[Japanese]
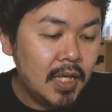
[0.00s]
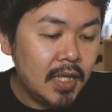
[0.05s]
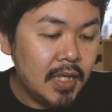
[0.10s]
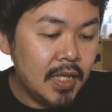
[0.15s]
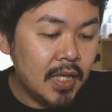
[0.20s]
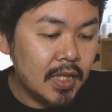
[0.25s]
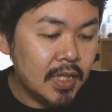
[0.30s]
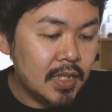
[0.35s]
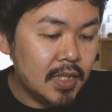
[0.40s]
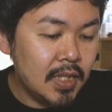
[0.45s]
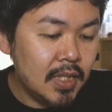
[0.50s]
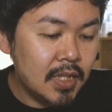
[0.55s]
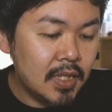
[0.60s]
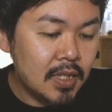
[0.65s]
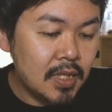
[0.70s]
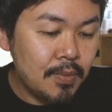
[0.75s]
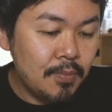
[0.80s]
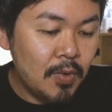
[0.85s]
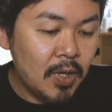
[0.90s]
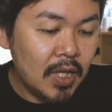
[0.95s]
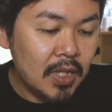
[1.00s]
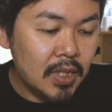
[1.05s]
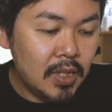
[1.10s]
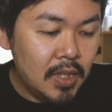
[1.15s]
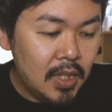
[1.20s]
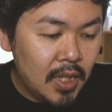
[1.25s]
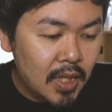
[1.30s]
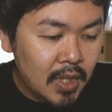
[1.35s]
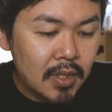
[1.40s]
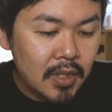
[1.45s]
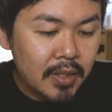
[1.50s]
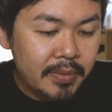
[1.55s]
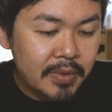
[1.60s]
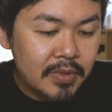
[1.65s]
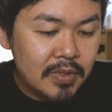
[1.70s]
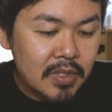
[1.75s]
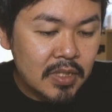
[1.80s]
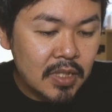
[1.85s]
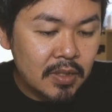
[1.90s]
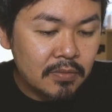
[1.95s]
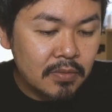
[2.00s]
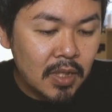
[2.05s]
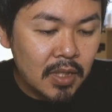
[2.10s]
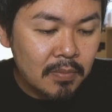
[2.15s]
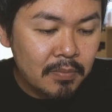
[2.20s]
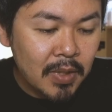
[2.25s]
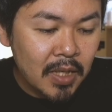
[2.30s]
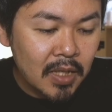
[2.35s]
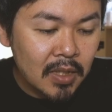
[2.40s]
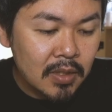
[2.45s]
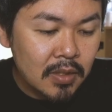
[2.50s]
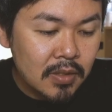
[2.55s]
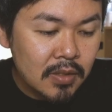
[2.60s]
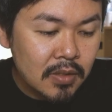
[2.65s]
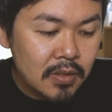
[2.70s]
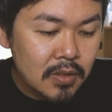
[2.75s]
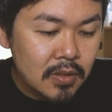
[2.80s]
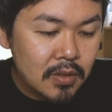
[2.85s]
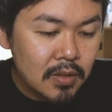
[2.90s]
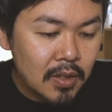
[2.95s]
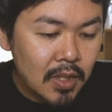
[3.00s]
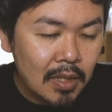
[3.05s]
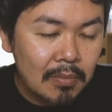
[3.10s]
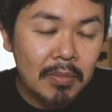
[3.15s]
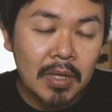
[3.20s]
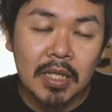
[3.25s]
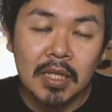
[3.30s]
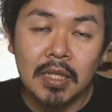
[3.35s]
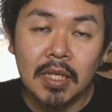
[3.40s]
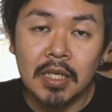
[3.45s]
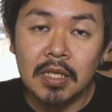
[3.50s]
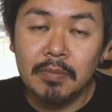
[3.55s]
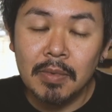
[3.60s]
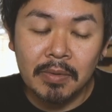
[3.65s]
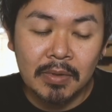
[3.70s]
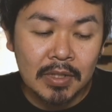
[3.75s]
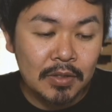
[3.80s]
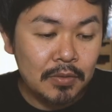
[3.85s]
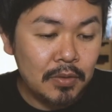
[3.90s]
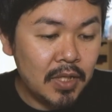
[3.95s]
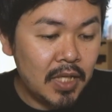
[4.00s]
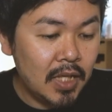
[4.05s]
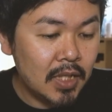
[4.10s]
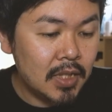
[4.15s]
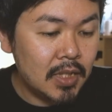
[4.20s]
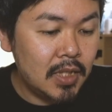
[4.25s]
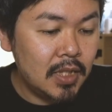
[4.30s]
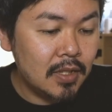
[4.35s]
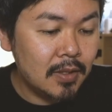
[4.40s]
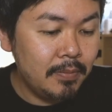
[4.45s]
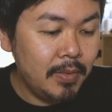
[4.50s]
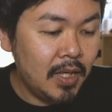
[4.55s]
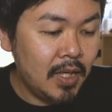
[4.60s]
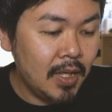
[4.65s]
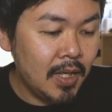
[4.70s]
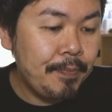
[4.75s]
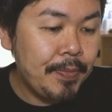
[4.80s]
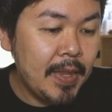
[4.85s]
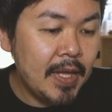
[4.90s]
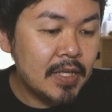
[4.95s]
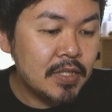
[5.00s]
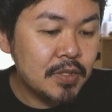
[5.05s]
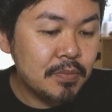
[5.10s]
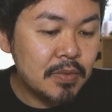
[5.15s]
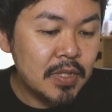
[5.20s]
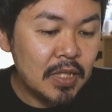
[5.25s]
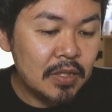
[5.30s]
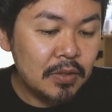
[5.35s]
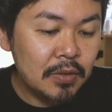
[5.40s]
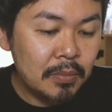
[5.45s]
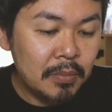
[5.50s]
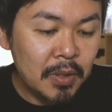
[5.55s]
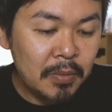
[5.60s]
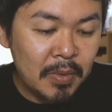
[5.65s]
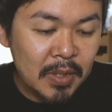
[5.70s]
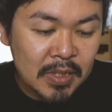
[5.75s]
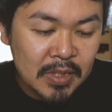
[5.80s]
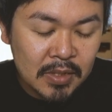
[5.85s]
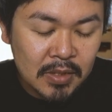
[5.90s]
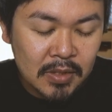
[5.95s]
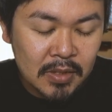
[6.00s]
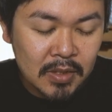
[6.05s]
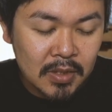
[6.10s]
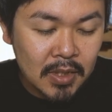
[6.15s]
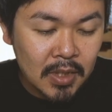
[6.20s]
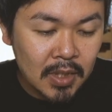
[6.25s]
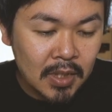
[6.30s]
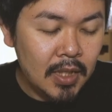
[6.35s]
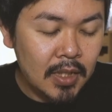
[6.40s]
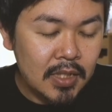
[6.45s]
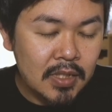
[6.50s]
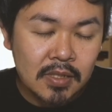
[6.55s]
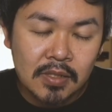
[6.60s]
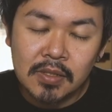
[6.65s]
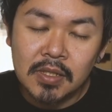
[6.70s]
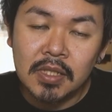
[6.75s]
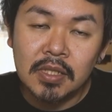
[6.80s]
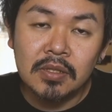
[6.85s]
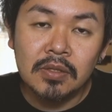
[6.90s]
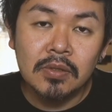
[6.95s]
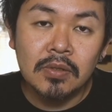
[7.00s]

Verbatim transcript: やっていってもらって、山口さんは、まあ、頑張って今まで通りやっていけば大丈夫だと思いますって。インスリン